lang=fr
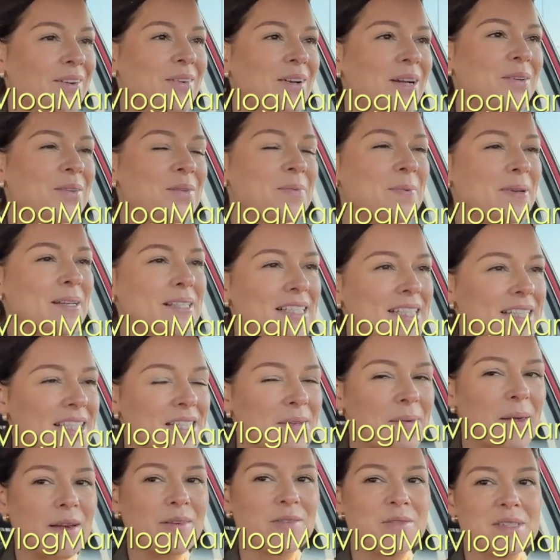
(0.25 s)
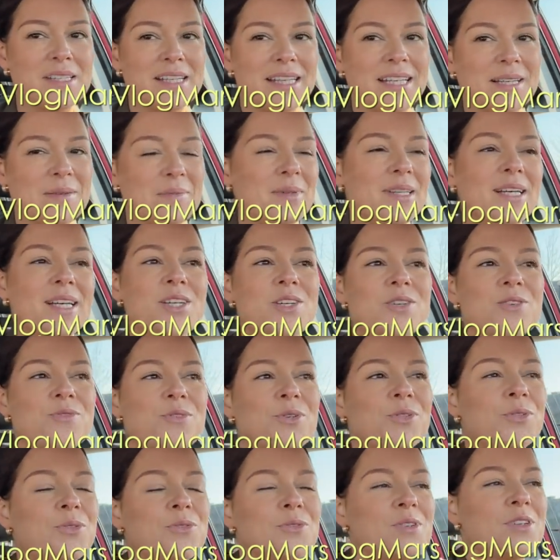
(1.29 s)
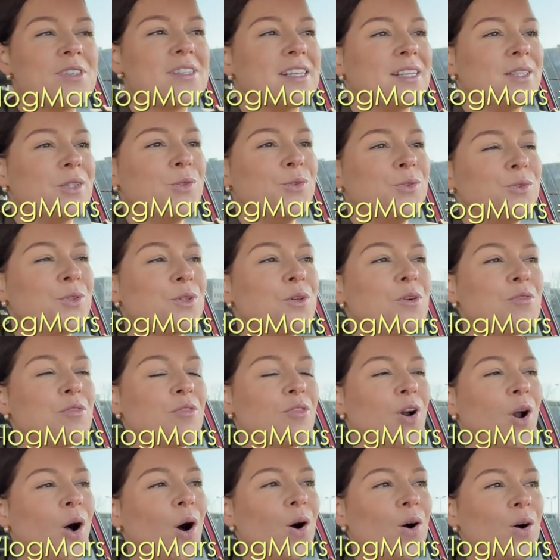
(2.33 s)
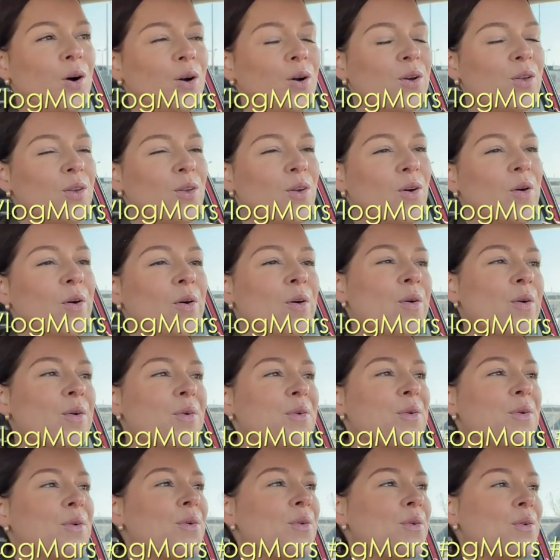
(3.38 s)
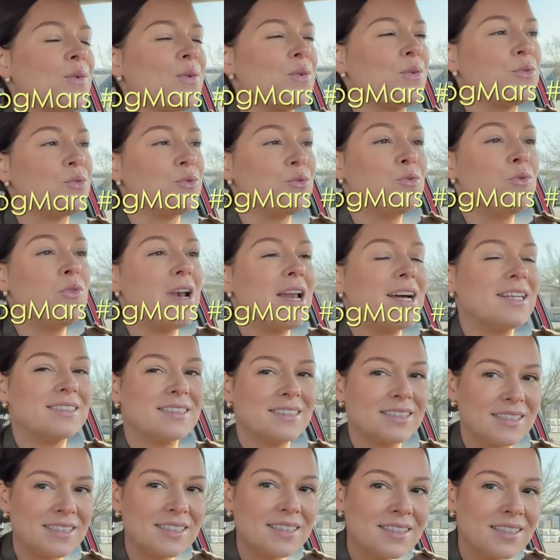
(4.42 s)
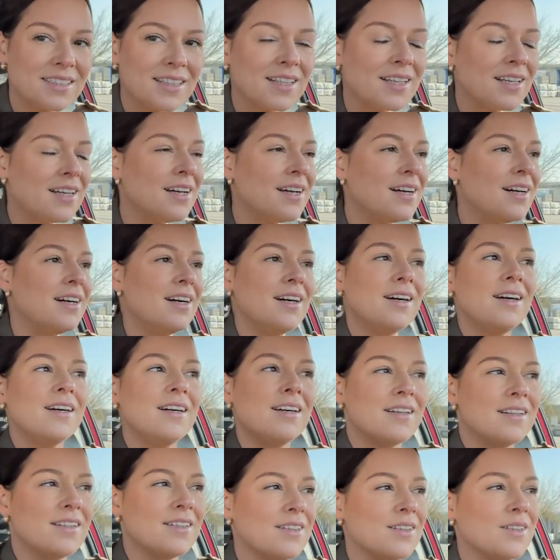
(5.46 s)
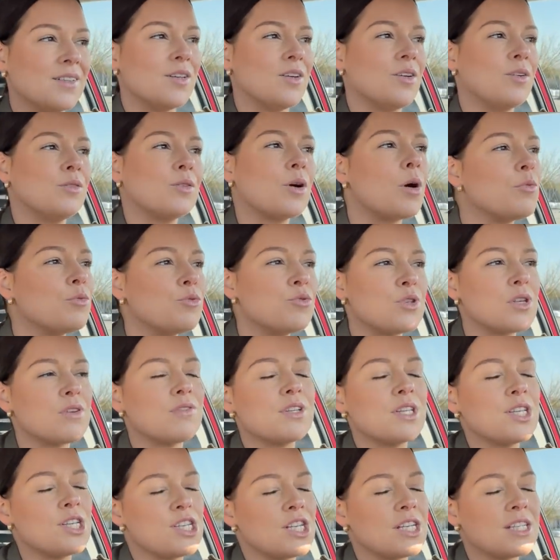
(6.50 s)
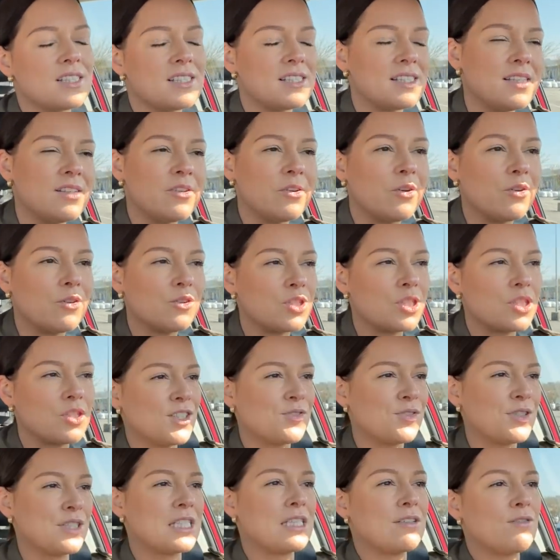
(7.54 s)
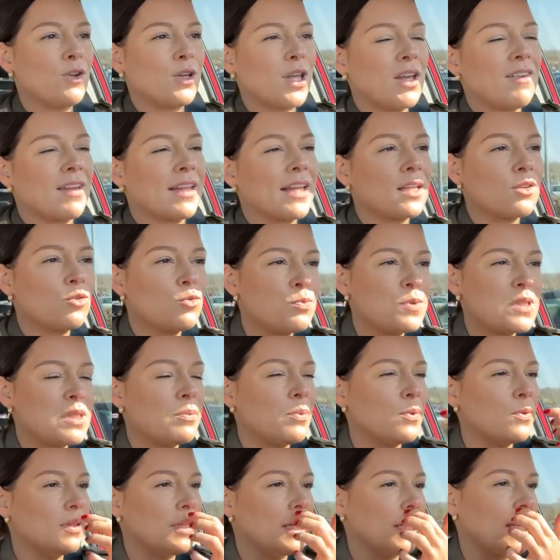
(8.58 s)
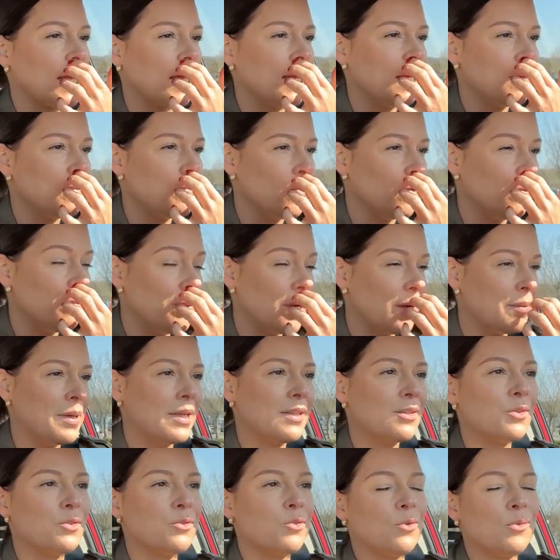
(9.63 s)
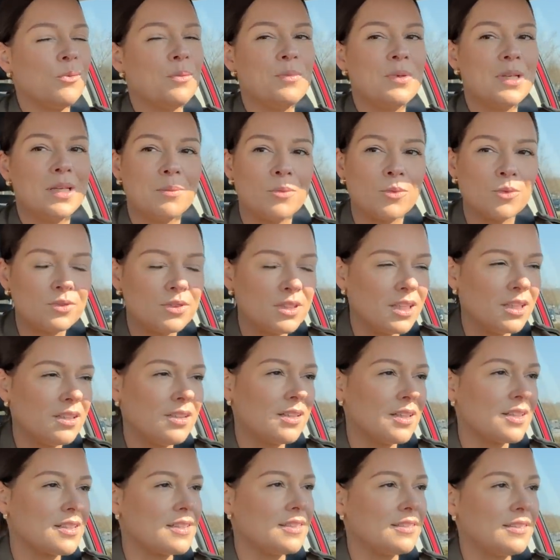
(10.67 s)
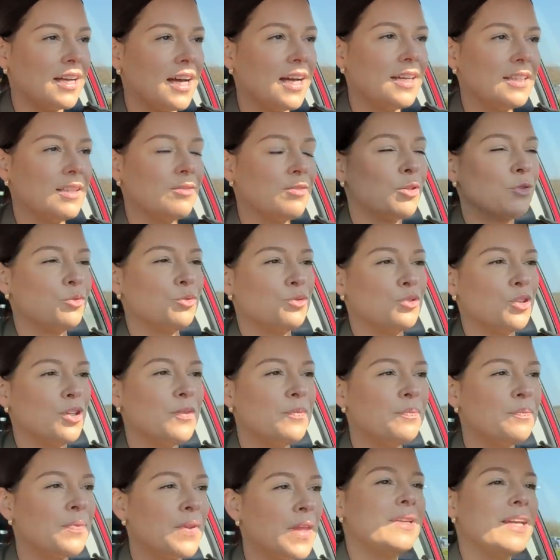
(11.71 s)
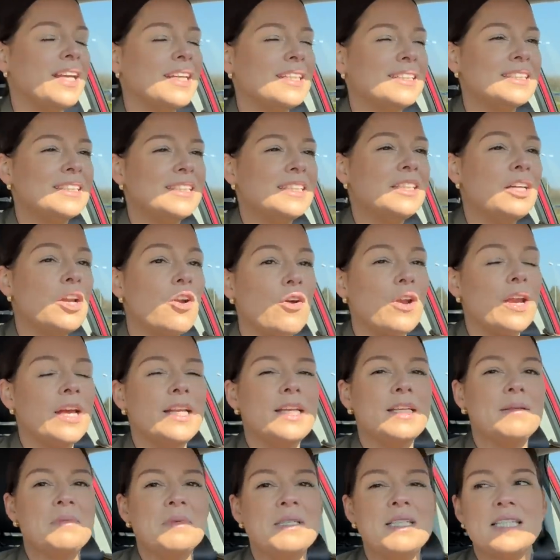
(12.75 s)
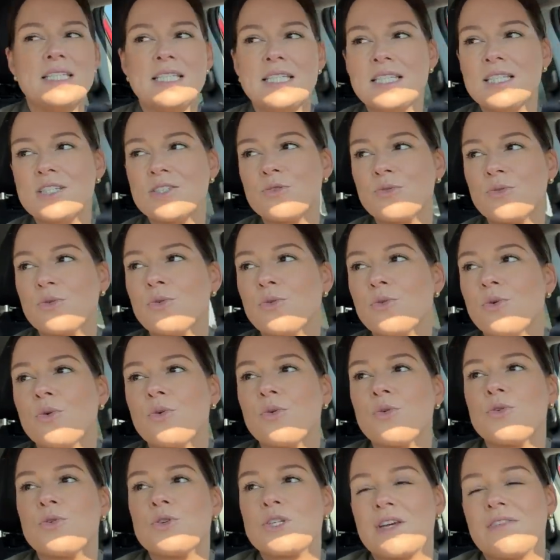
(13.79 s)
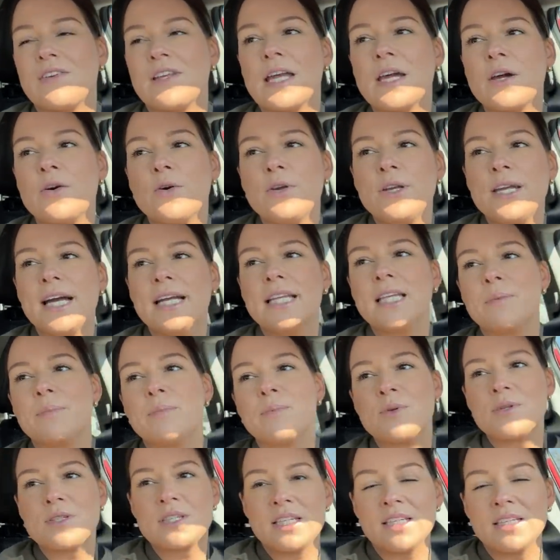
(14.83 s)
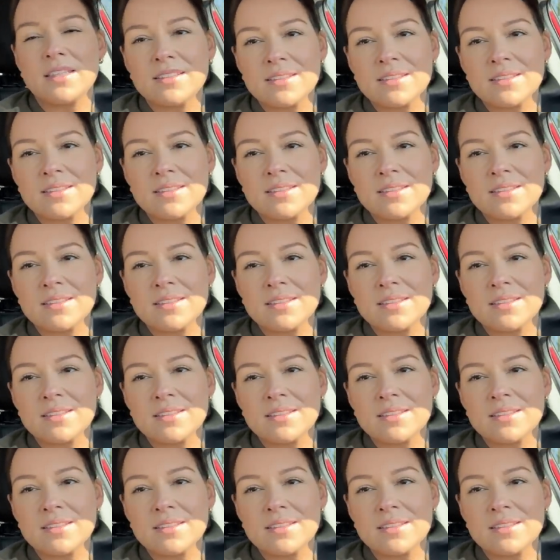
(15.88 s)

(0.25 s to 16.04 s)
la compagnie, j'espère que vous allez bien. Je vous retrouve dans un nouveau vlog, euh, du coup lundi. Euh, comme je vous avais déjà dit, euh, je fais ces vlogs avec un tout petit peu de décalé pour me permettre de démonter, monter, etc., d'avoir du temps. Et lundi, alors là il est midi, j'avais des colis à déposer